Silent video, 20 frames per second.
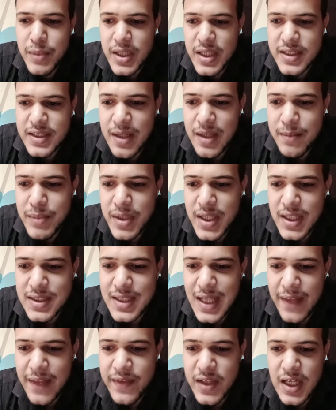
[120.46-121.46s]
ده
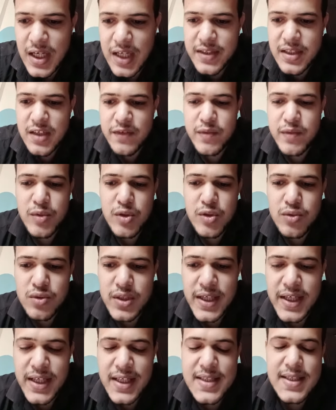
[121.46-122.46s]
البراند عندنا عندنا في منه
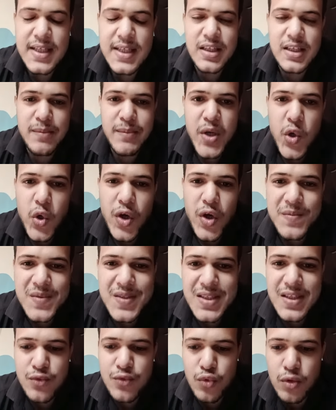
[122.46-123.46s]
التركيزات المية
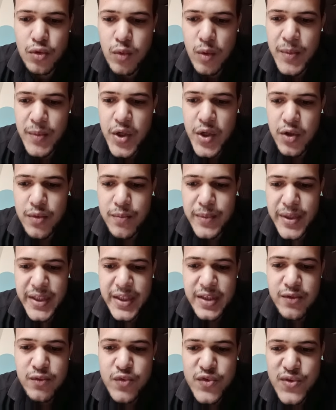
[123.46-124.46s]
وخمسين وربعمية
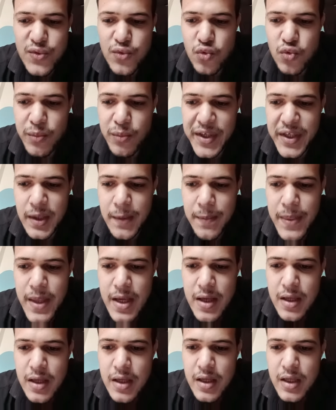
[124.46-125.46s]
وأربعين وستمية
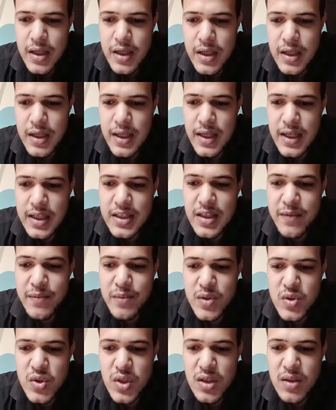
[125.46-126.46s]
ده
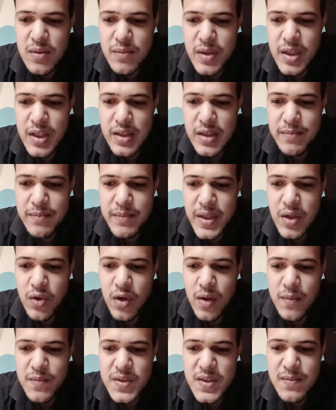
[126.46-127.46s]
بيصادم المية
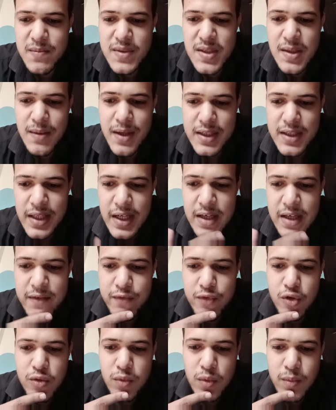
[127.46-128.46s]
وخمسين ب
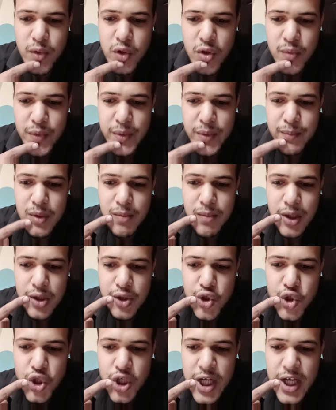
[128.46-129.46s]
7000 وربعمية وأربعين
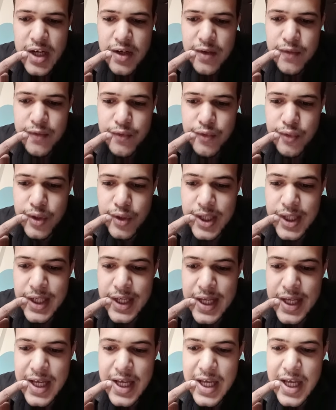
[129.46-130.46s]
بأربعتاشر ألف
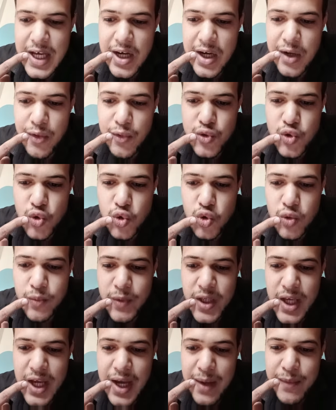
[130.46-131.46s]

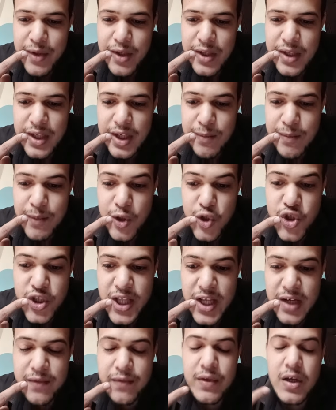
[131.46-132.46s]
والستمية 600 أربعة
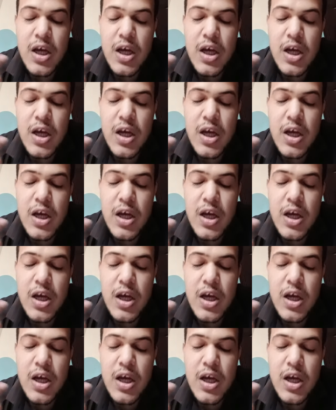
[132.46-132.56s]
وعشرين ألف